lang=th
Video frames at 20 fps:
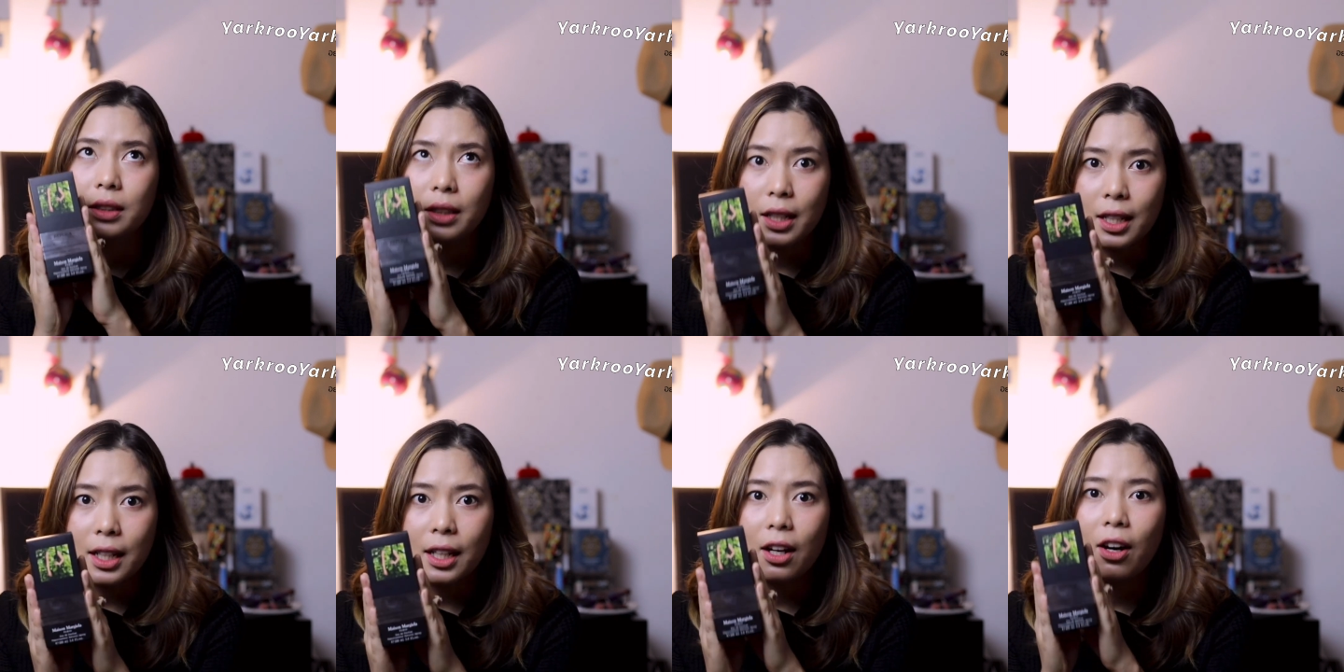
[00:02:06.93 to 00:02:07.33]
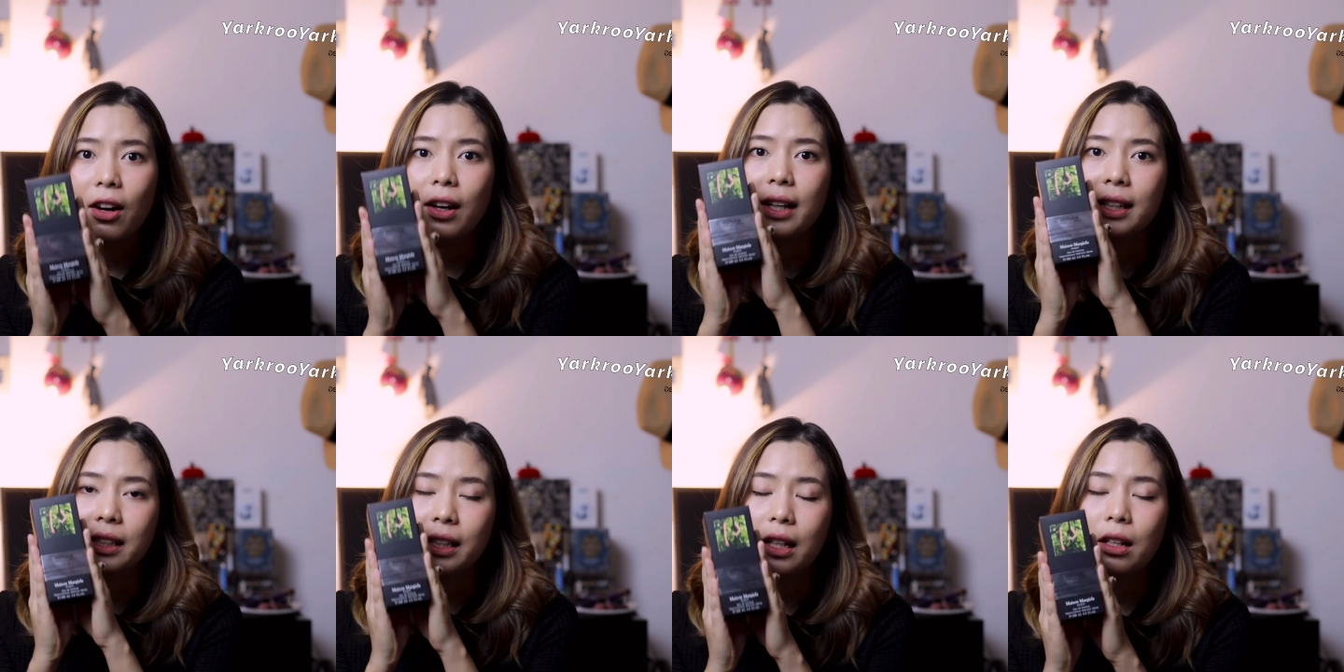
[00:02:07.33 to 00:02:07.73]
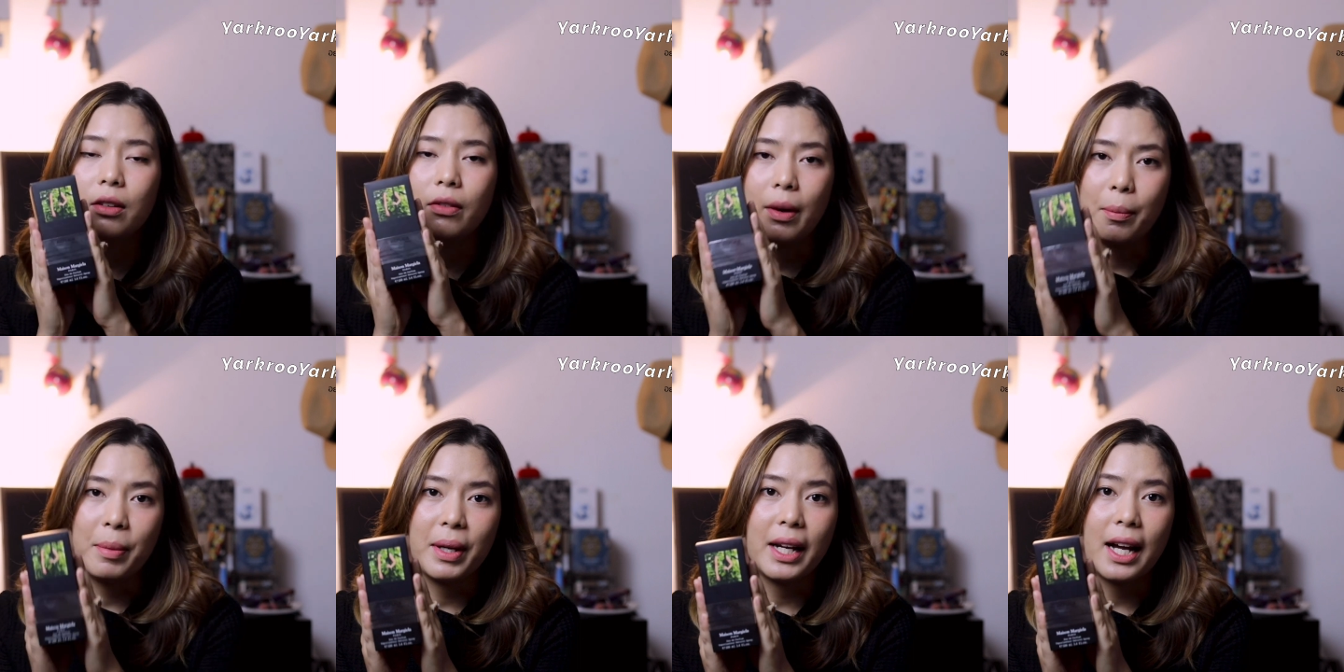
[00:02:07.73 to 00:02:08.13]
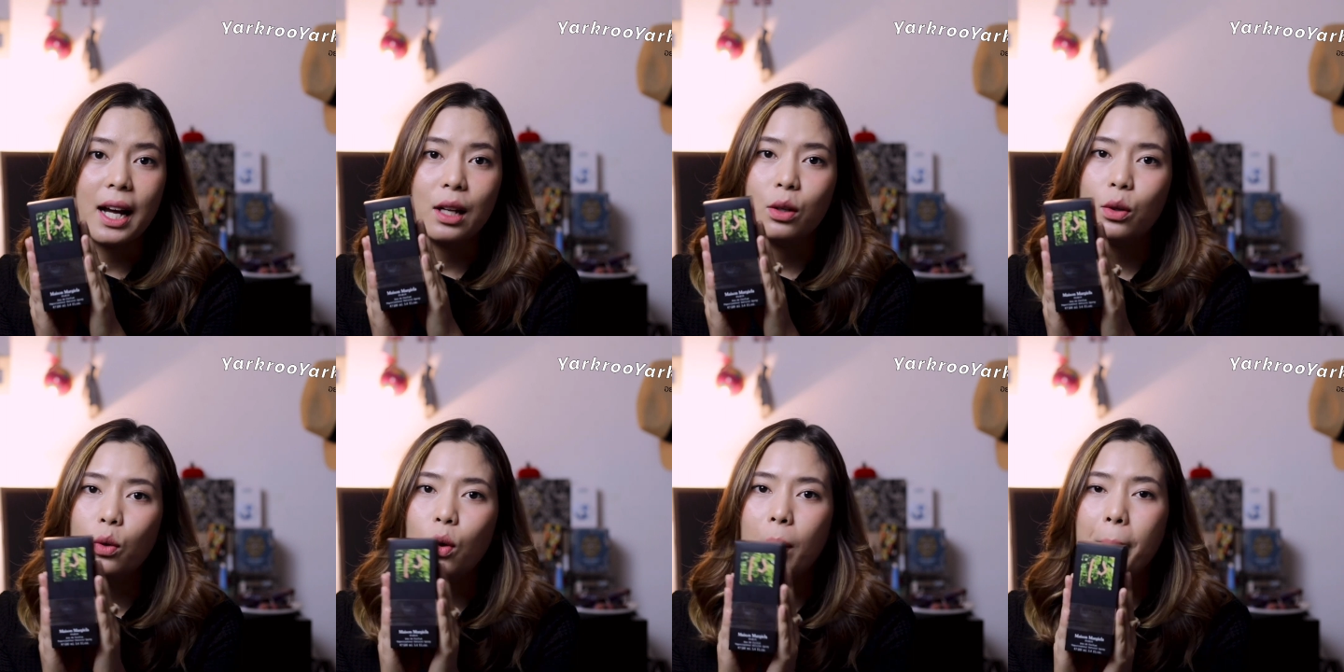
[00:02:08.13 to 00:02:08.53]
ซึ่งคอลเลกชัน
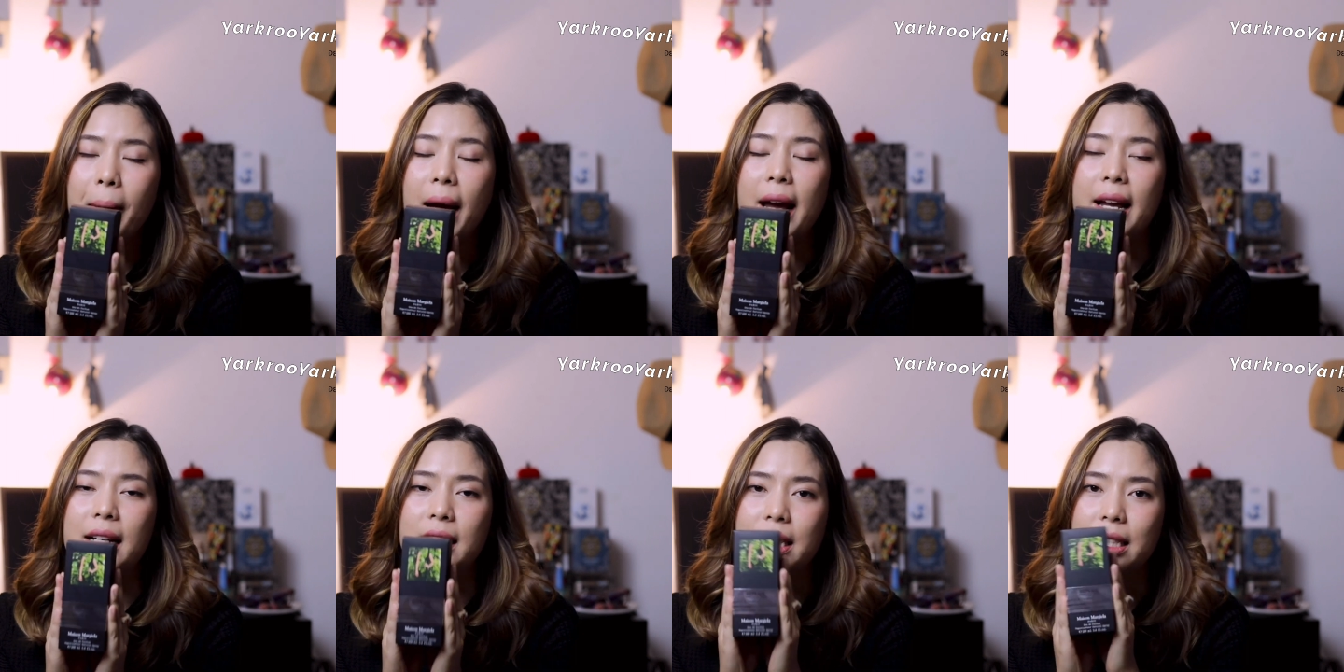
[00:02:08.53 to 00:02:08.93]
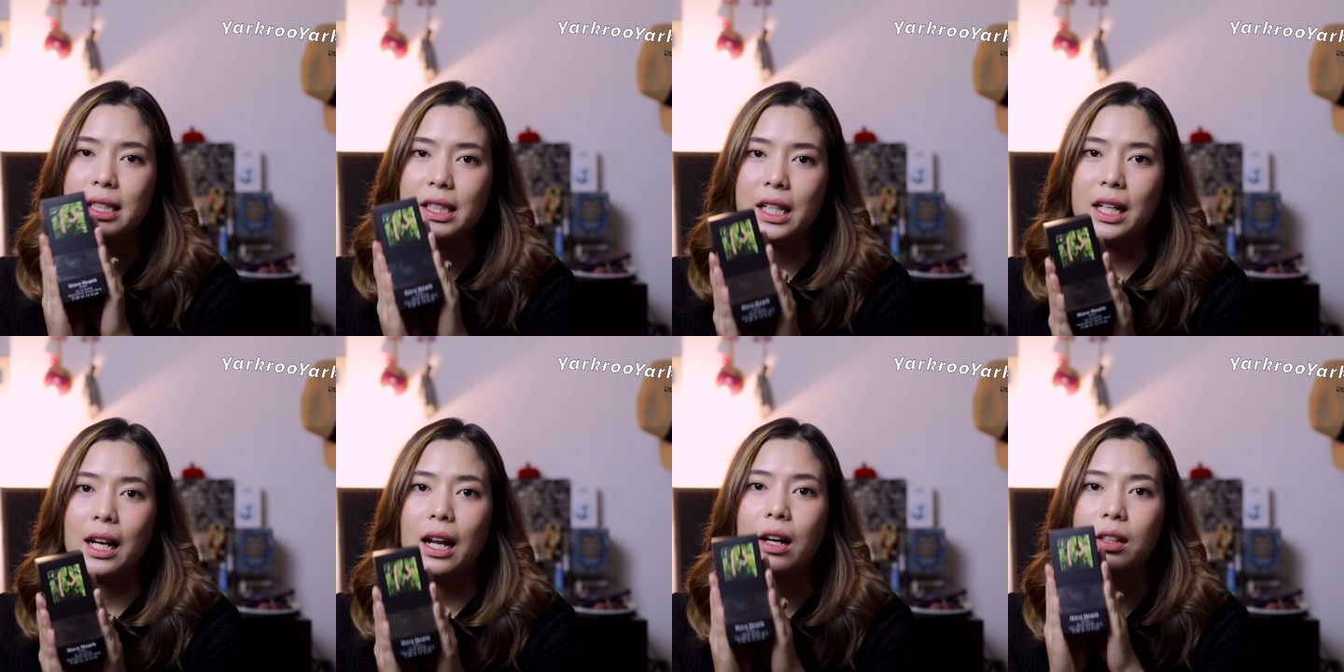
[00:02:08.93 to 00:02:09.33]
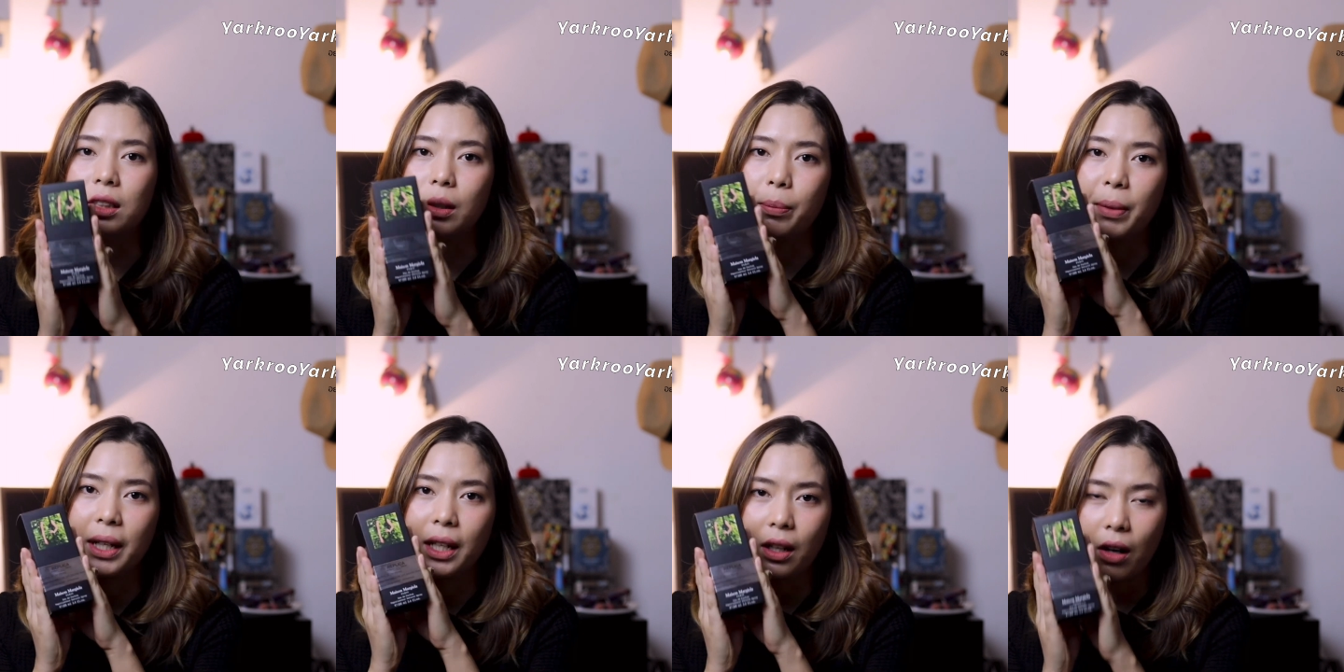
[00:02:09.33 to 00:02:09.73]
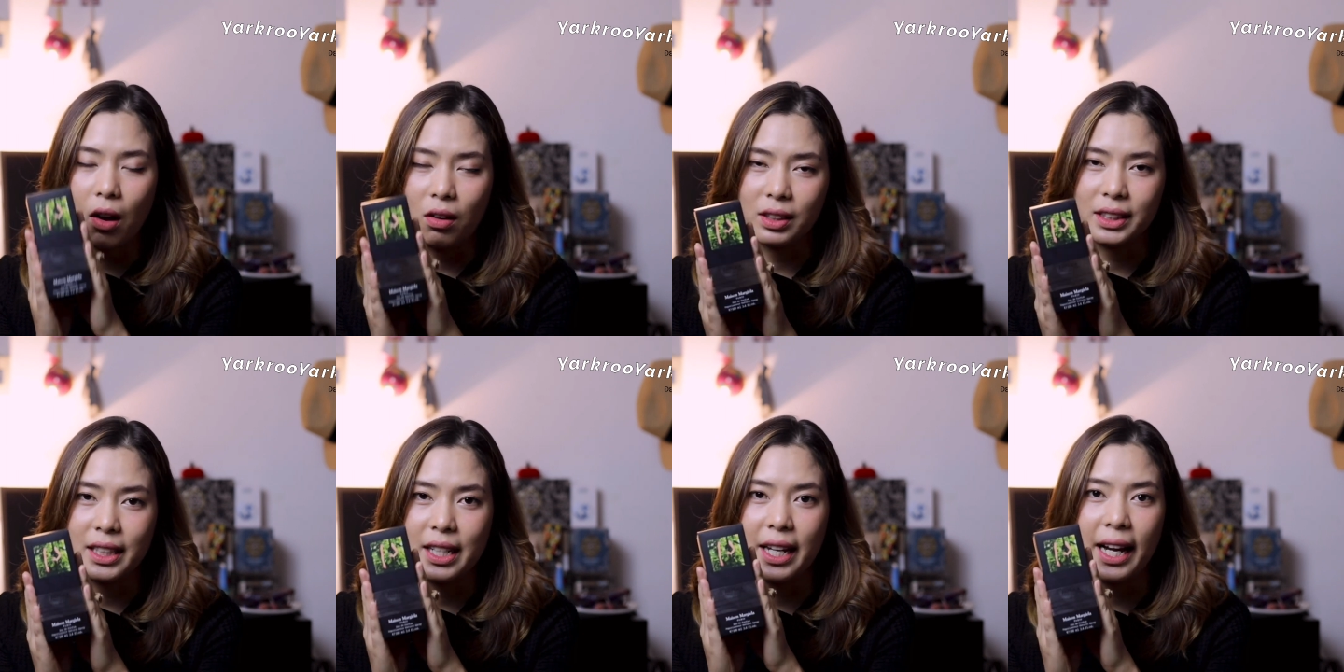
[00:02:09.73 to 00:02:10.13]
Replica ทั่วๆไปอ่ะจริงๆแล้วเขาจะเป็นก
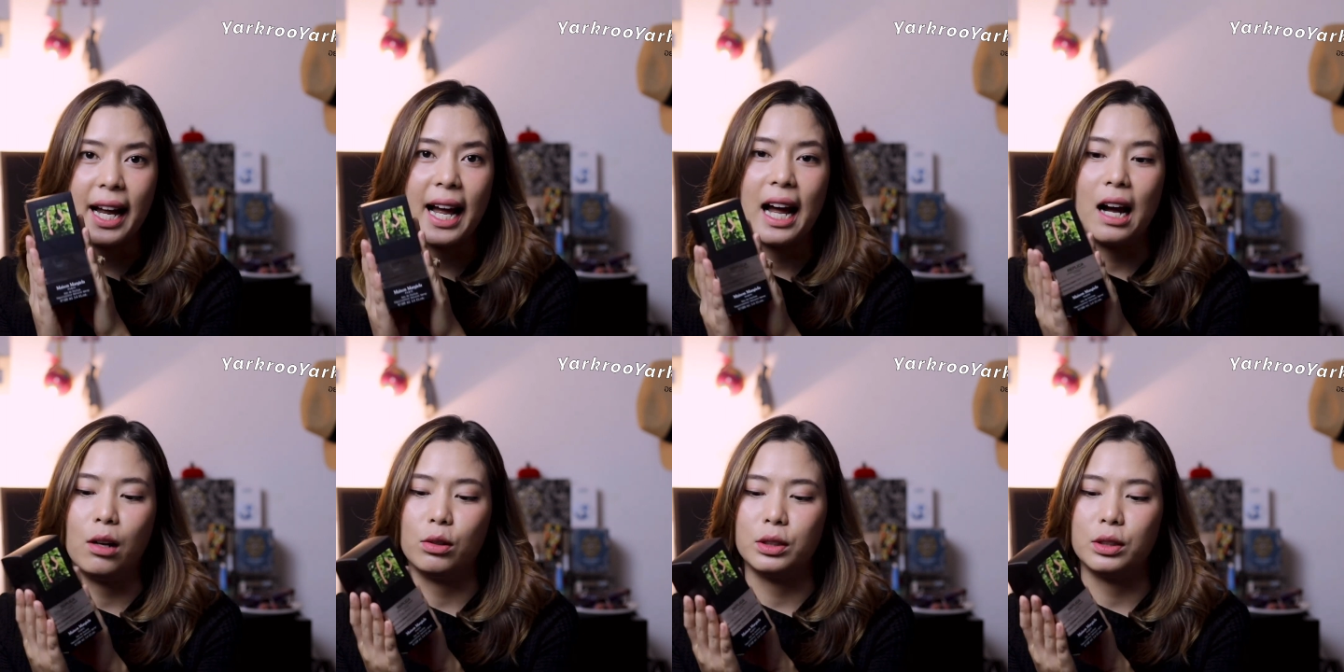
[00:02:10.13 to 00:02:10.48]
ล่องสีขาว